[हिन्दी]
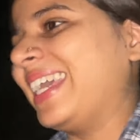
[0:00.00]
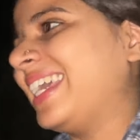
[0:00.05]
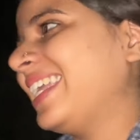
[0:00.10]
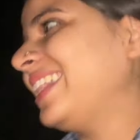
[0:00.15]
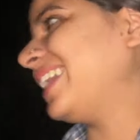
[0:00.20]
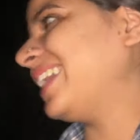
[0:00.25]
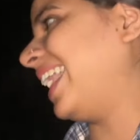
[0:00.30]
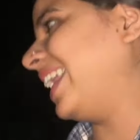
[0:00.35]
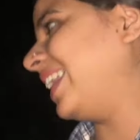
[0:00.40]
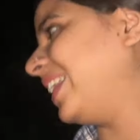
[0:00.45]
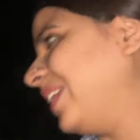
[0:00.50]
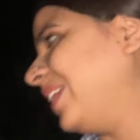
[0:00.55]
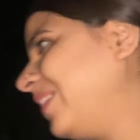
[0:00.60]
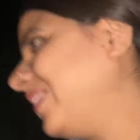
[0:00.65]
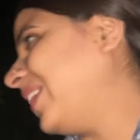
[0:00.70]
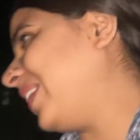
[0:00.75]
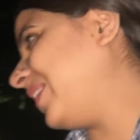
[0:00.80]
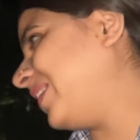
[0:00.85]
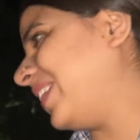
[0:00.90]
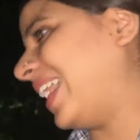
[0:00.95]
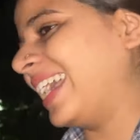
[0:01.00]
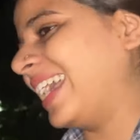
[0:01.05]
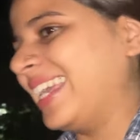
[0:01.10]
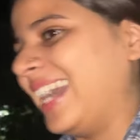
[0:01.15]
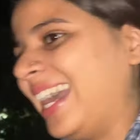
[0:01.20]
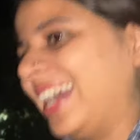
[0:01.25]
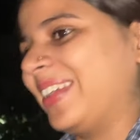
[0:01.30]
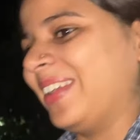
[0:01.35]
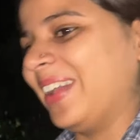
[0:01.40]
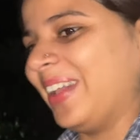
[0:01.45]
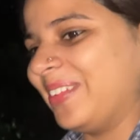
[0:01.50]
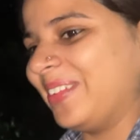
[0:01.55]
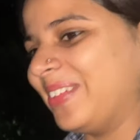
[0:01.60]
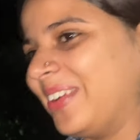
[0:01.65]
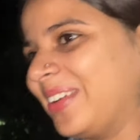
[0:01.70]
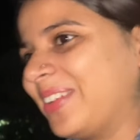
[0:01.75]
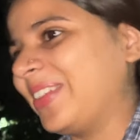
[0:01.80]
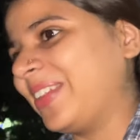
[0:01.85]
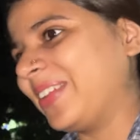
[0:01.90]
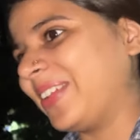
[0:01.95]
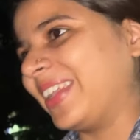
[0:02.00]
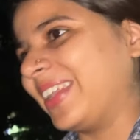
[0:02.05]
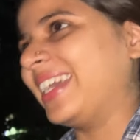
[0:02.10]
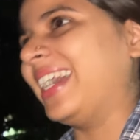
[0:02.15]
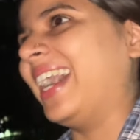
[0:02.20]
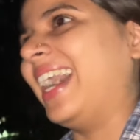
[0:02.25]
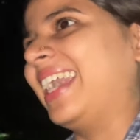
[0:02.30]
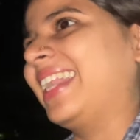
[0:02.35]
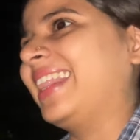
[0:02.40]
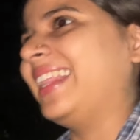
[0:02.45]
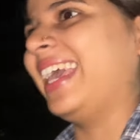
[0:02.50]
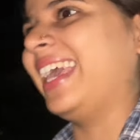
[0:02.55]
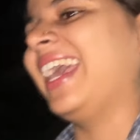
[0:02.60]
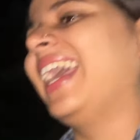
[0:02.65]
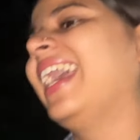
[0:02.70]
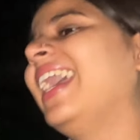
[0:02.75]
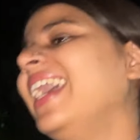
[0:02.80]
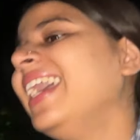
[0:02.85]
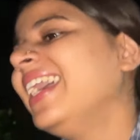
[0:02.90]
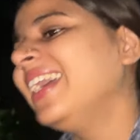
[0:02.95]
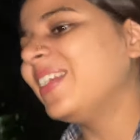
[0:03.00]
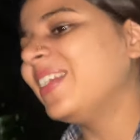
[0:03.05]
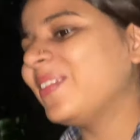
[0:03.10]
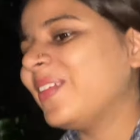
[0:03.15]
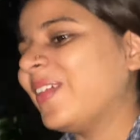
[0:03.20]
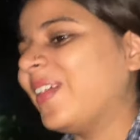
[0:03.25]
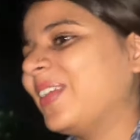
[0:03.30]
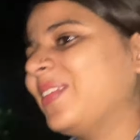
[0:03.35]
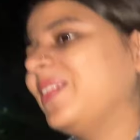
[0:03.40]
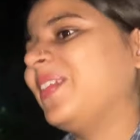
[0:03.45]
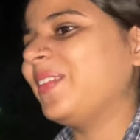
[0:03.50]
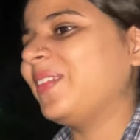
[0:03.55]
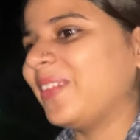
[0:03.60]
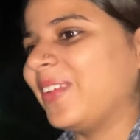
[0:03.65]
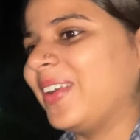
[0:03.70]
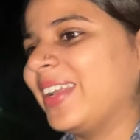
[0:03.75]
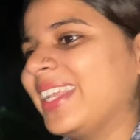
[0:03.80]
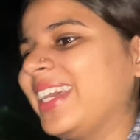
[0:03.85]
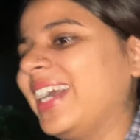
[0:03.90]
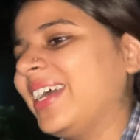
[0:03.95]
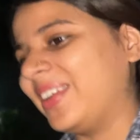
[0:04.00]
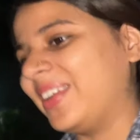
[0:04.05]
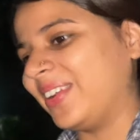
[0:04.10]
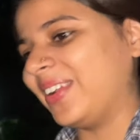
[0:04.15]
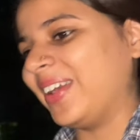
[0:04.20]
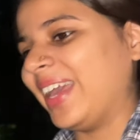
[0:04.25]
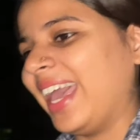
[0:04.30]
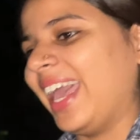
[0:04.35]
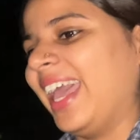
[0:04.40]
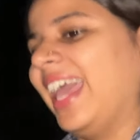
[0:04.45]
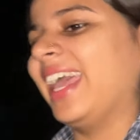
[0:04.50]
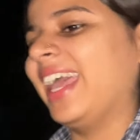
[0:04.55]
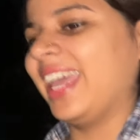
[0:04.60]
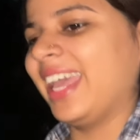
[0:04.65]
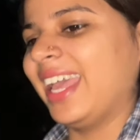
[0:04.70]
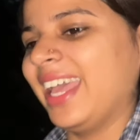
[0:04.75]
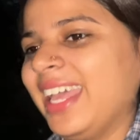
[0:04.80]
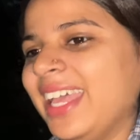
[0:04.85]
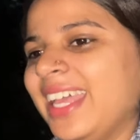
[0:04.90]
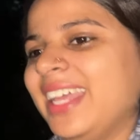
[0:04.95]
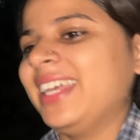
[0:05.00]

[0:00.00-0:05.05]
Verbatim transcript: कि चाल लो मेरा भाई आ गया वो कुछ कौन खान दे फोन में फ़ोन कर रहे हम्म।